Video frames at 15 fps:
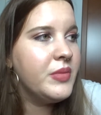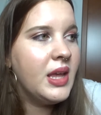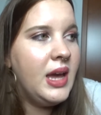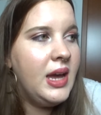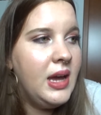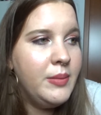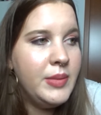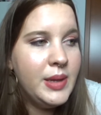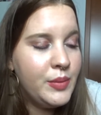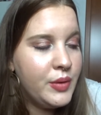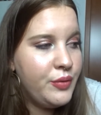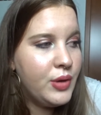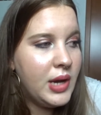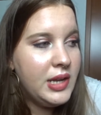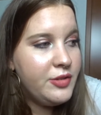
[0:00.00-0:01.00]
Ähm, ich habe
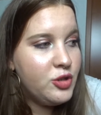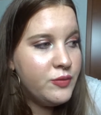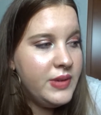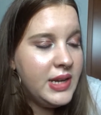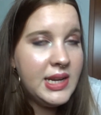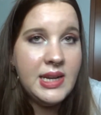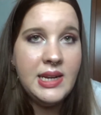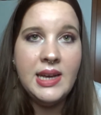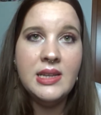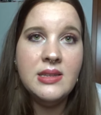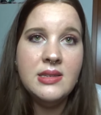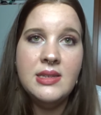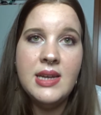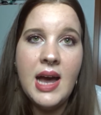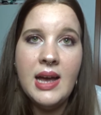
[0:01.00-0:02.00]
dafür halt schon wieder dann den
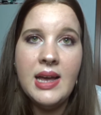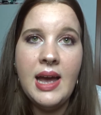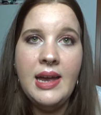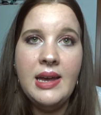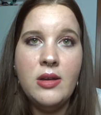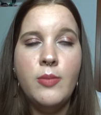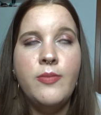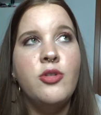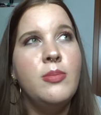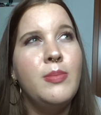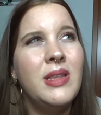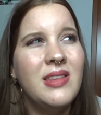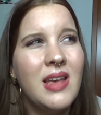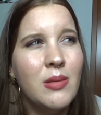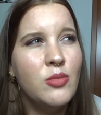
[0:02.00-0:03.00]
ganzen Tag, ein, obwohl
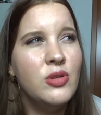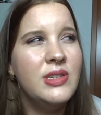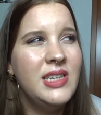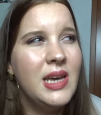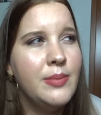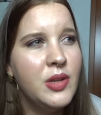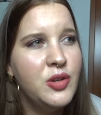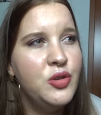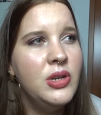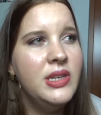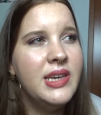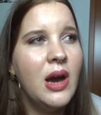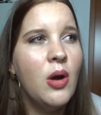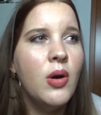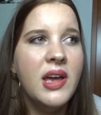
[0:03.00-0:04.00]
man sagen muss, ich habe
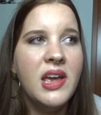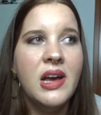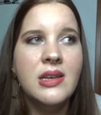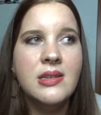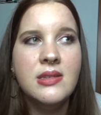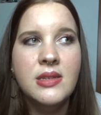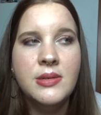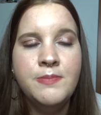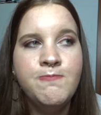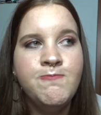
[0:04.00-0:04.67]
natürlich auch erst